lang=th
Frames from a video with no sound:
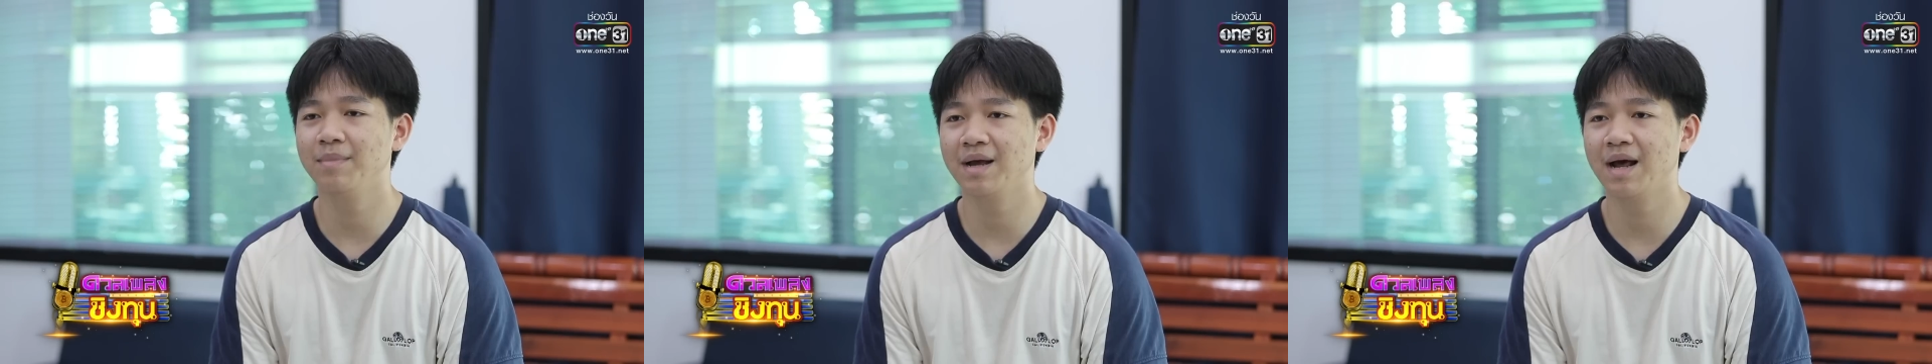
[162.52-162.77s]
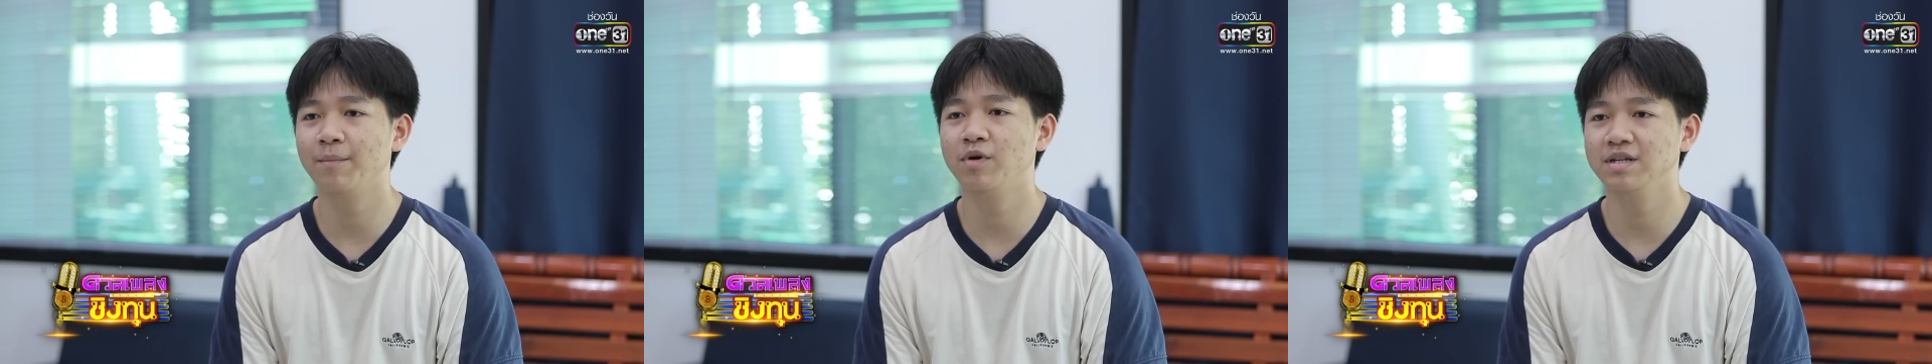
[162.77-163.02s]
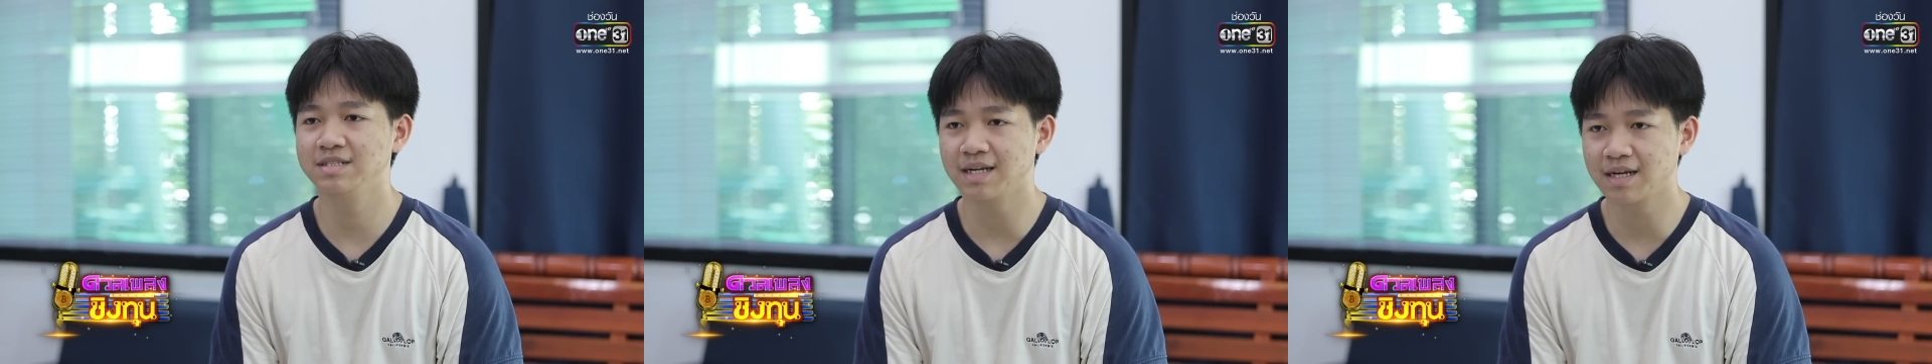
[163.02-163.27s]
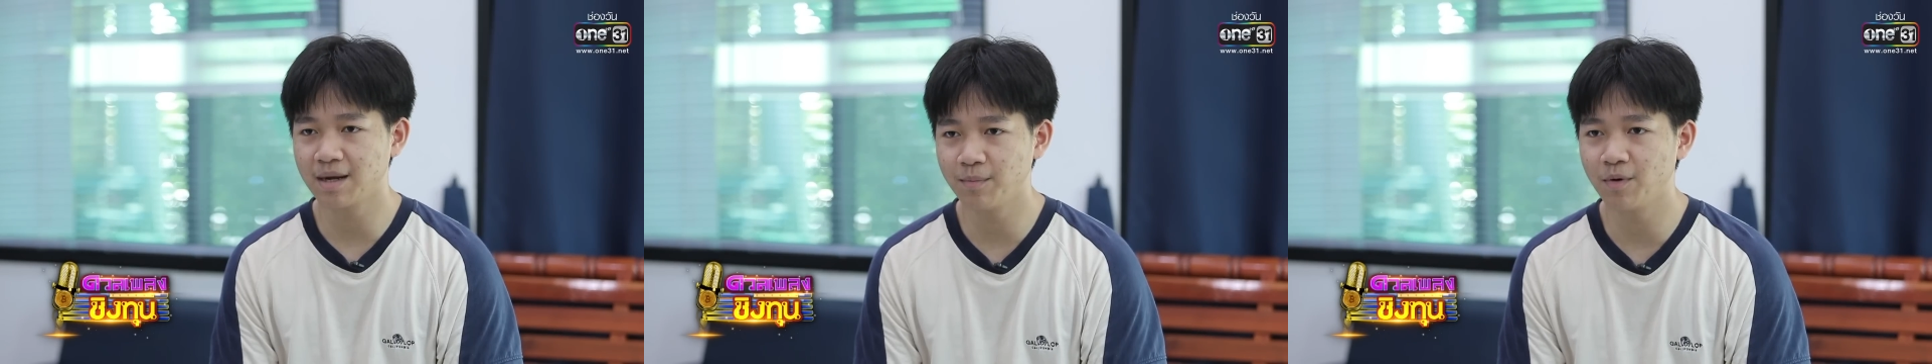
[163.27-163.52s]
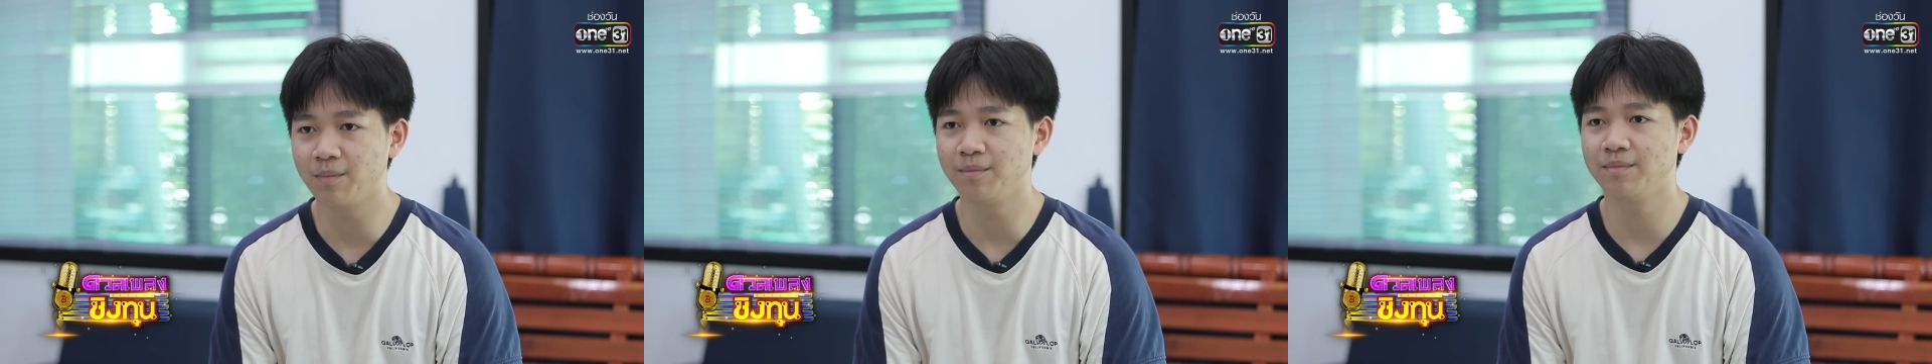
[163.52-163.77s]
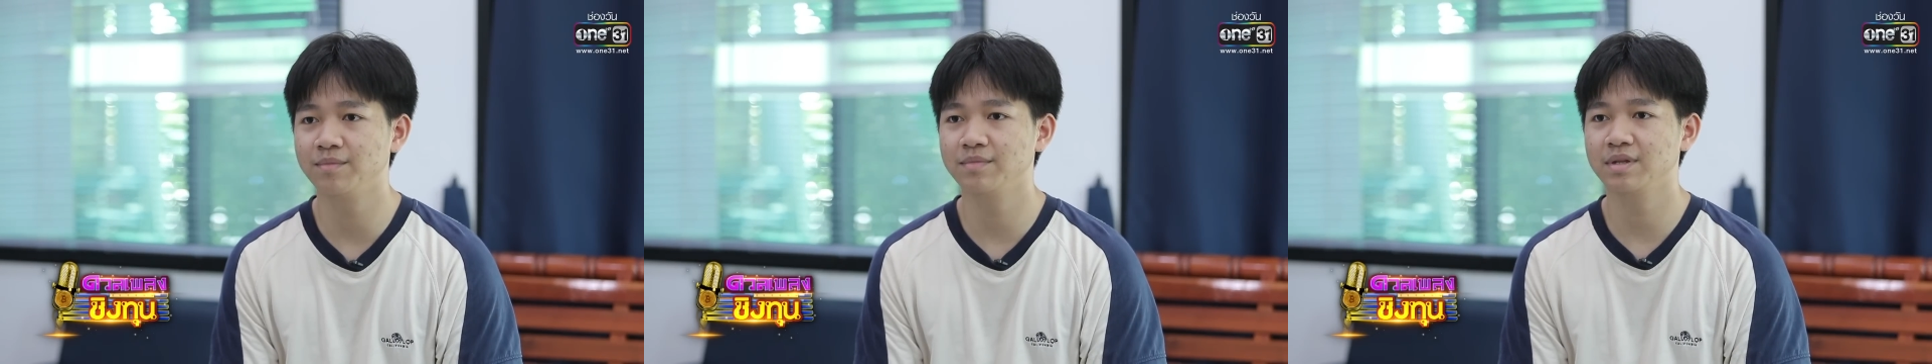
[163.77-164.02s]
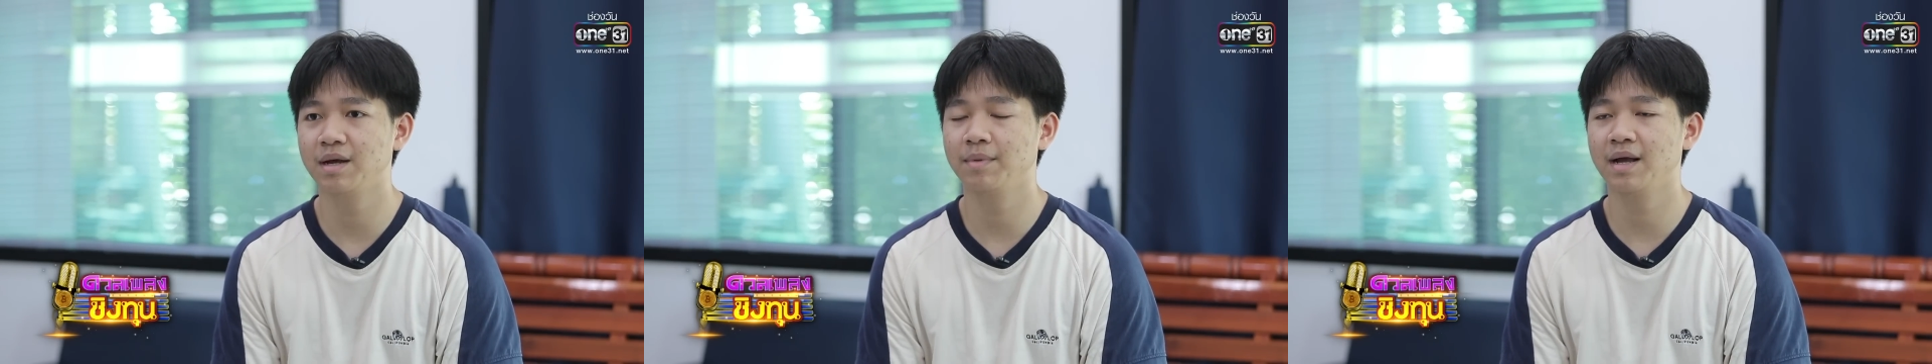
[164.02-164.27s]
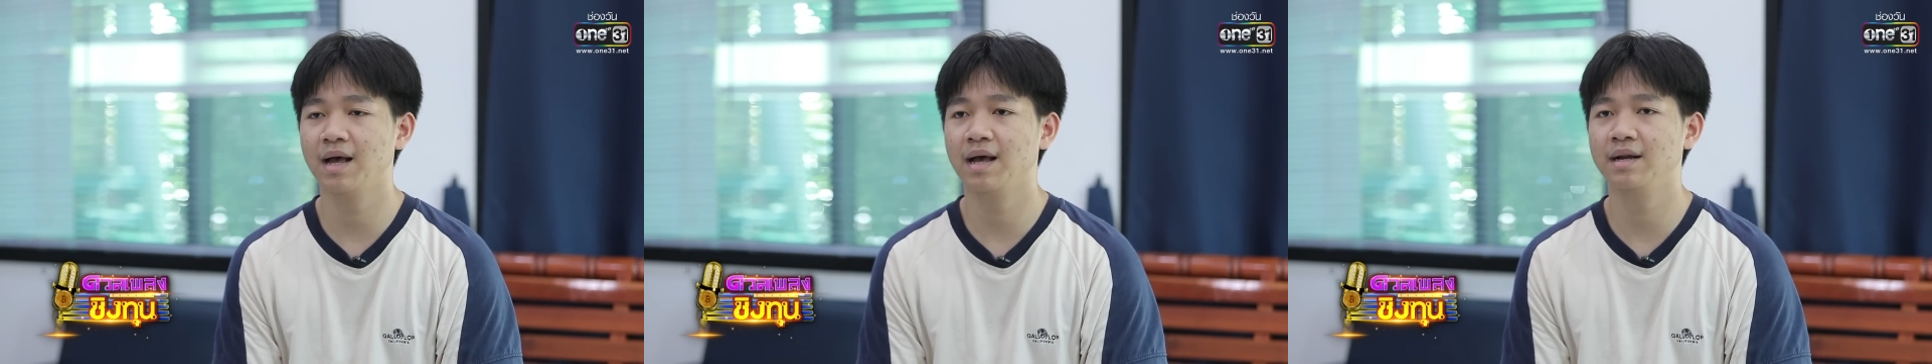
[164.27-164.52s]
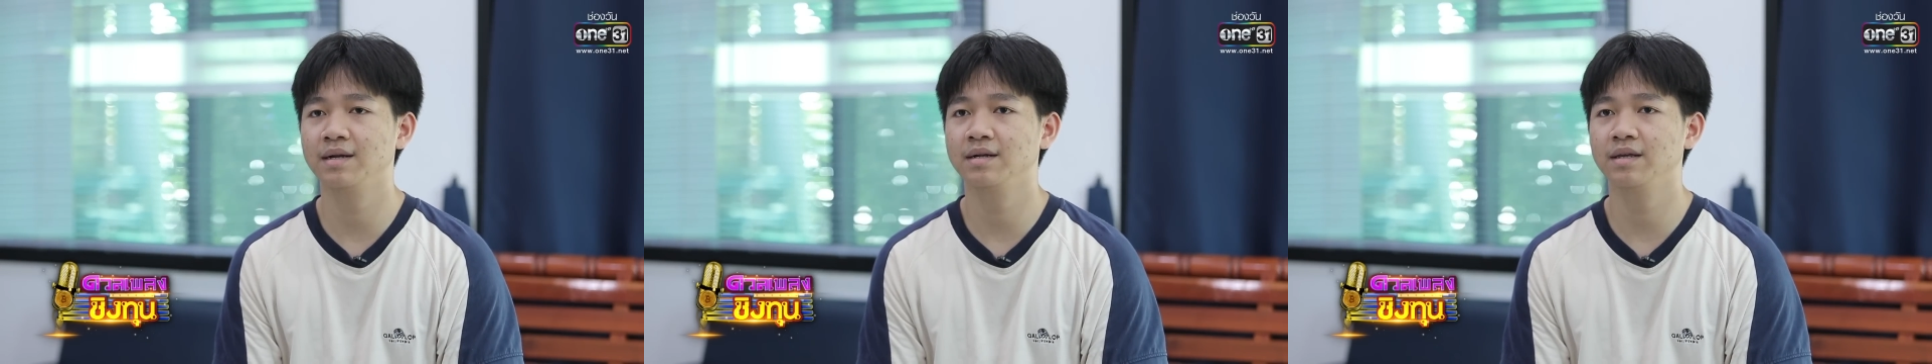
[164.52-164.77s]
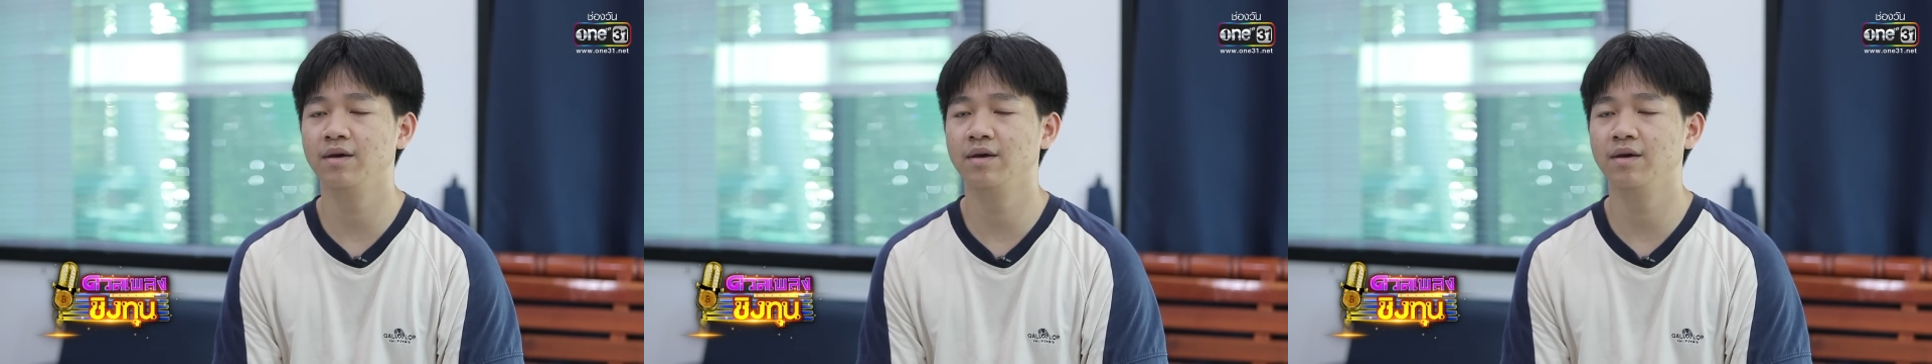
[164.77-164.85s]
ทำงานบริษัทครับผมทำงาน